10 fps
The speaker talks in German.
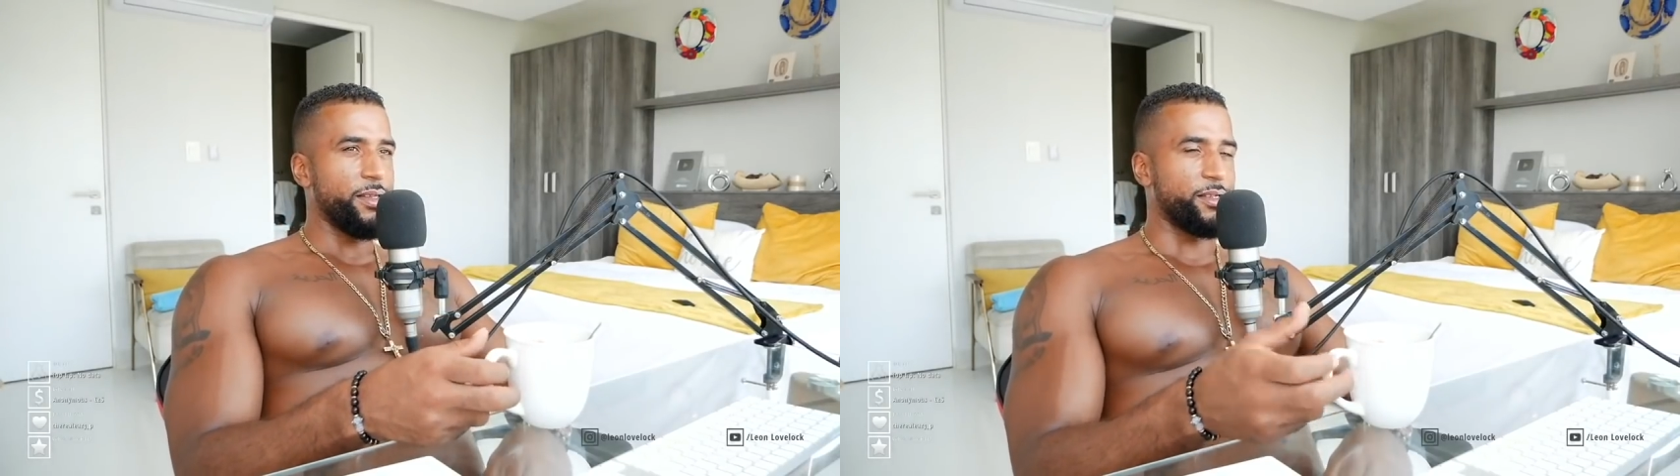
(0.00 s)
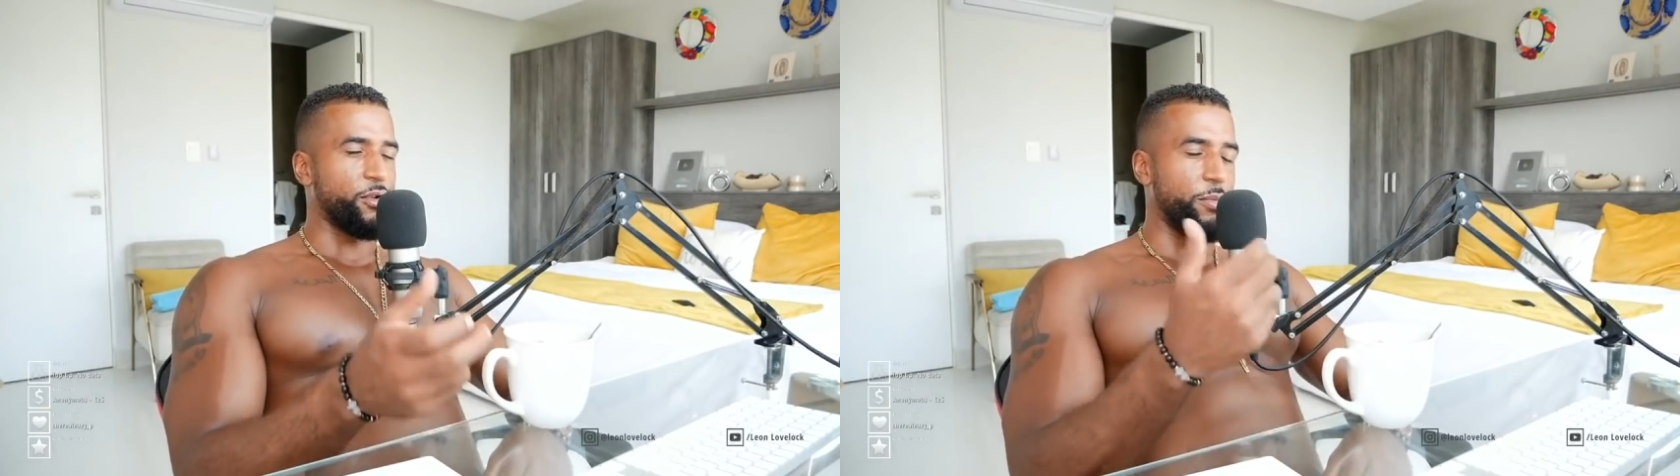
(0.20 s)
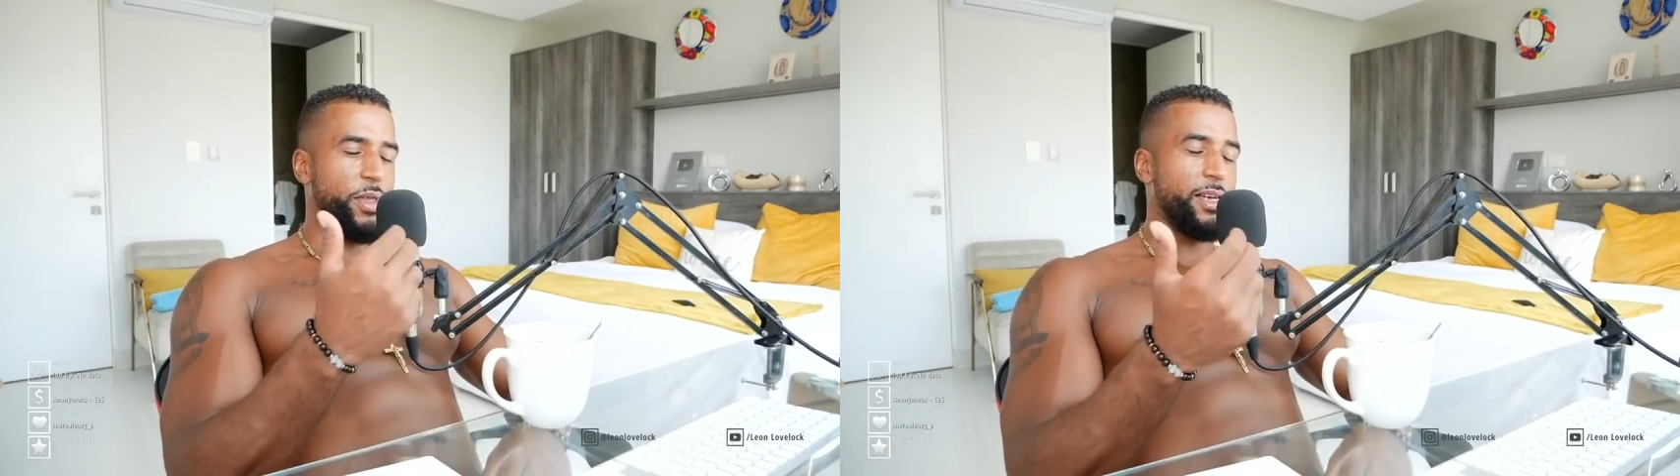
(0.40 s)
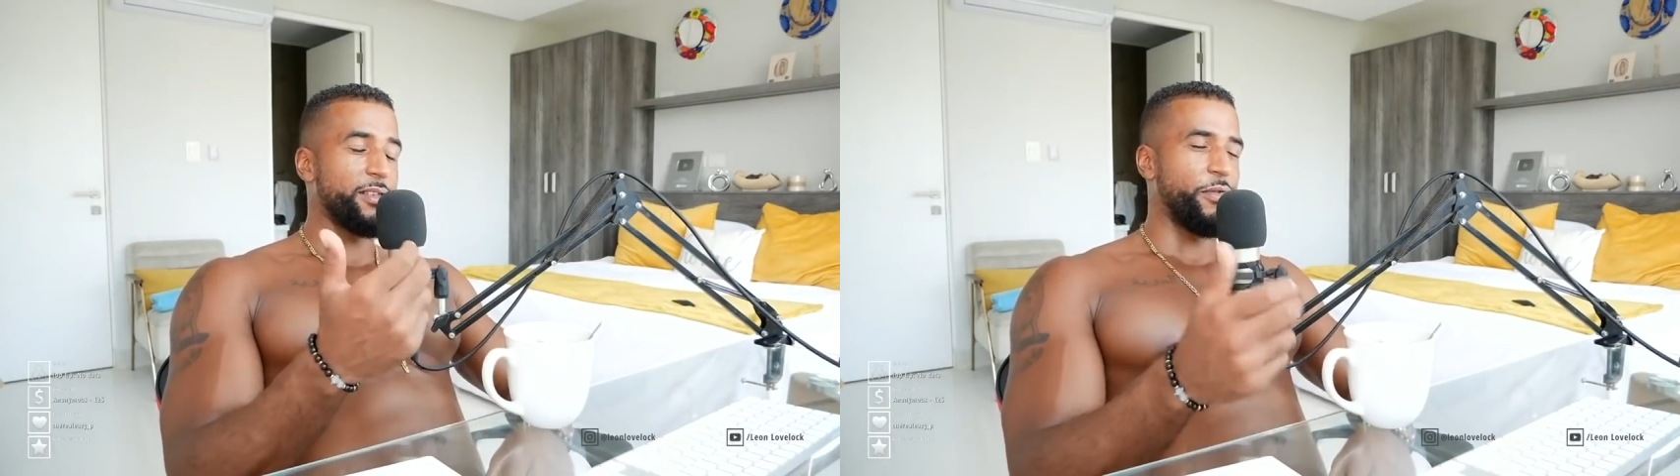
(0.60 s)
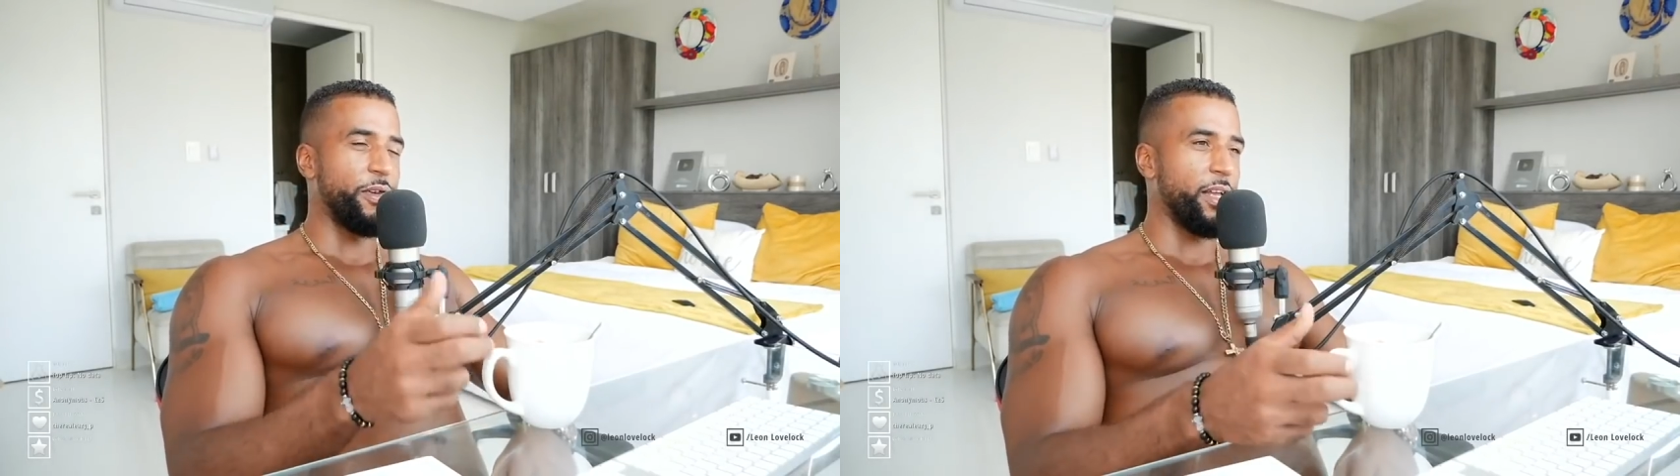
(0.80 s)
Das kommt
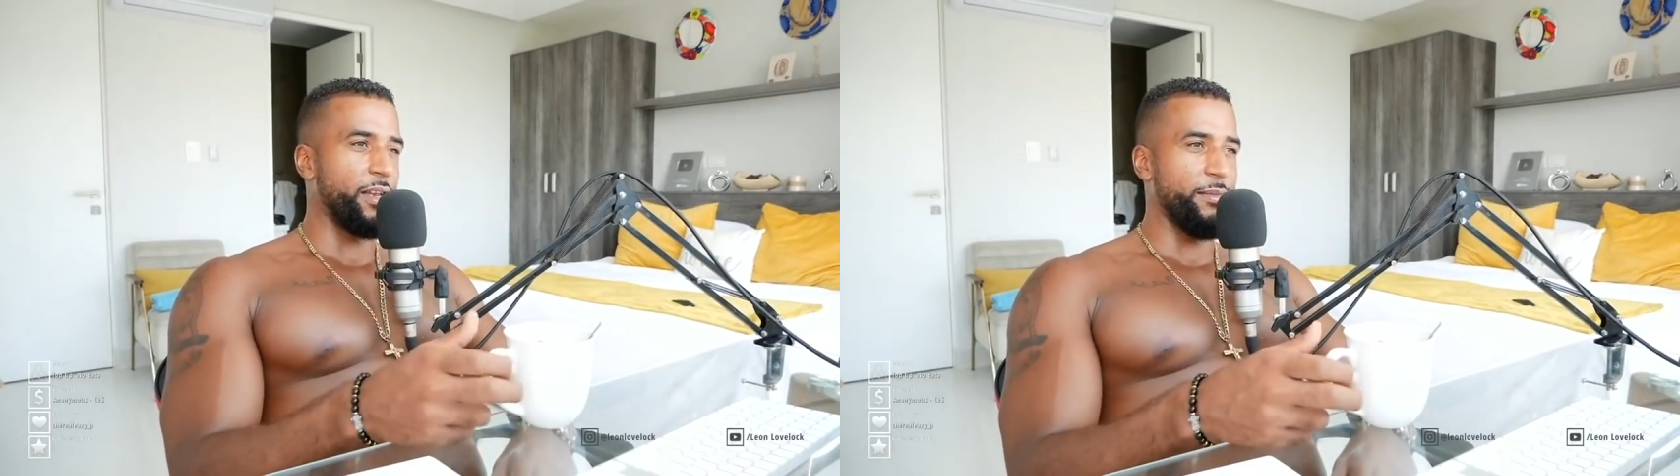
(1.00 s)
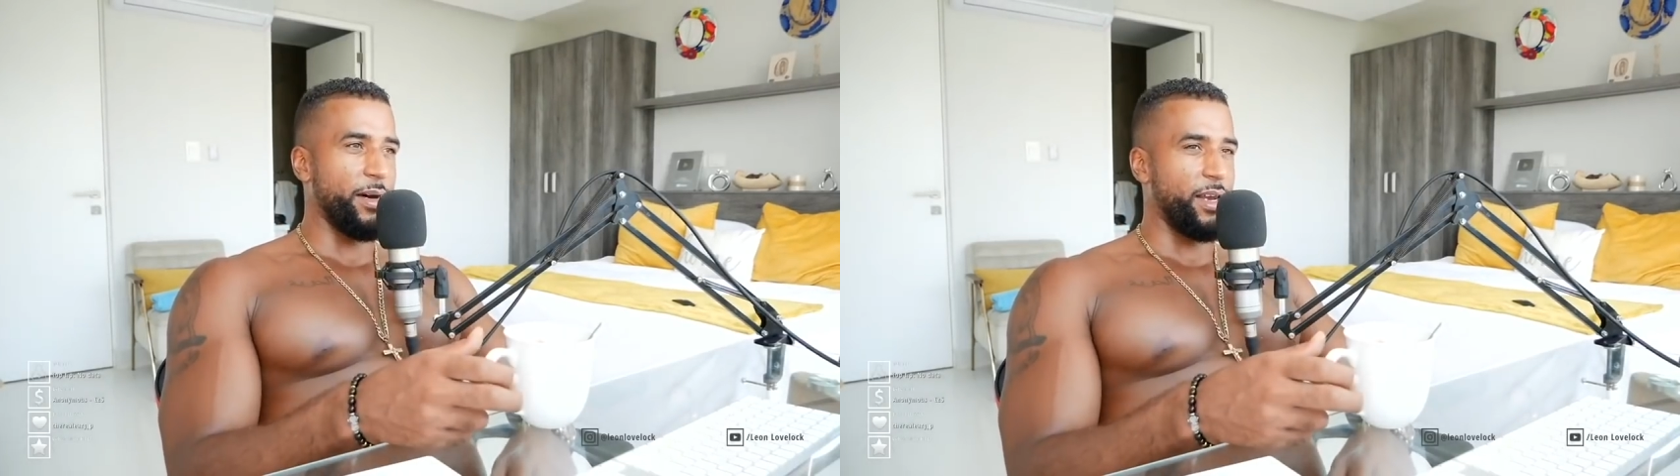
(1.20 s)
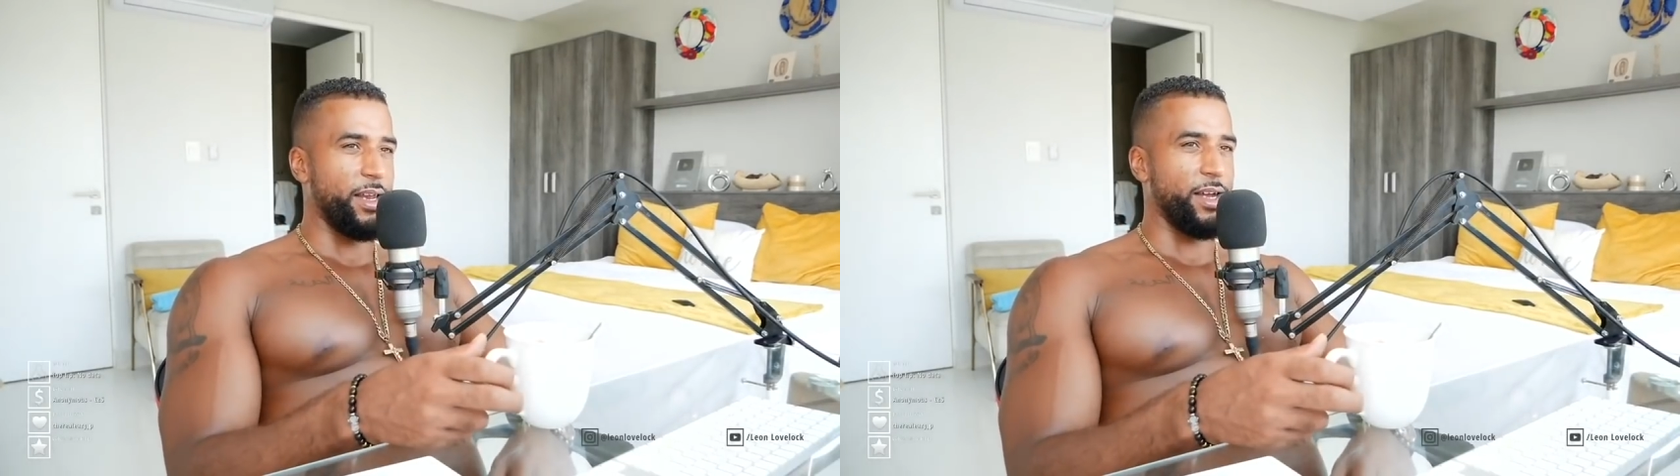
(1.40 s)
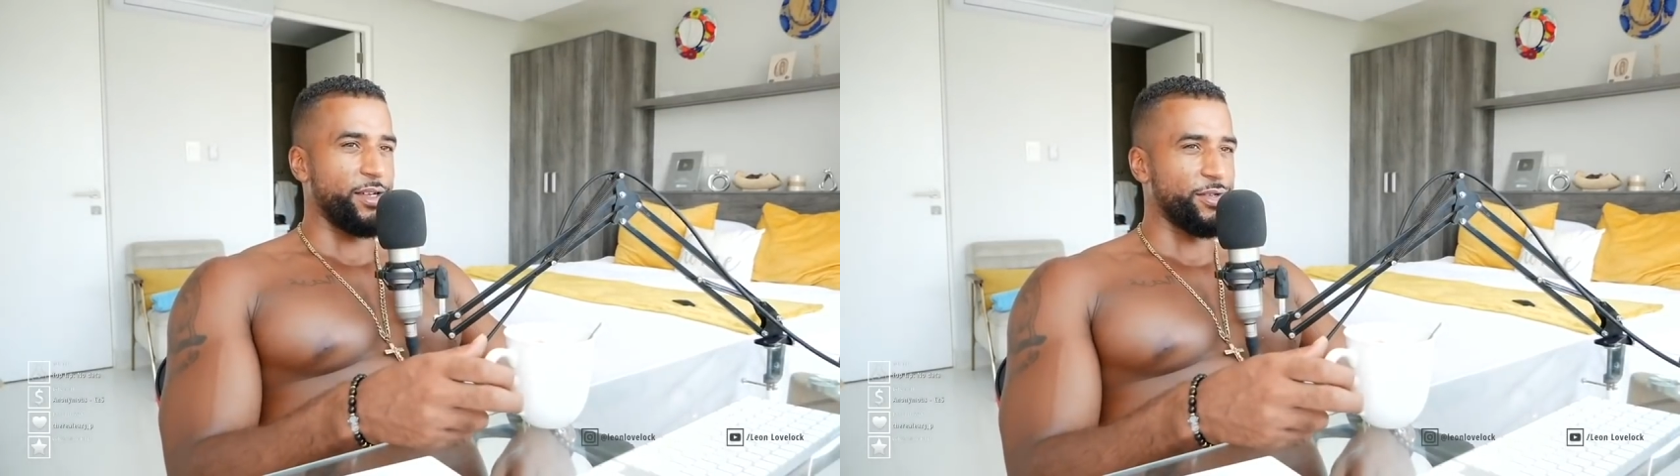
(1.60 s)
alles von der Klimaanlage.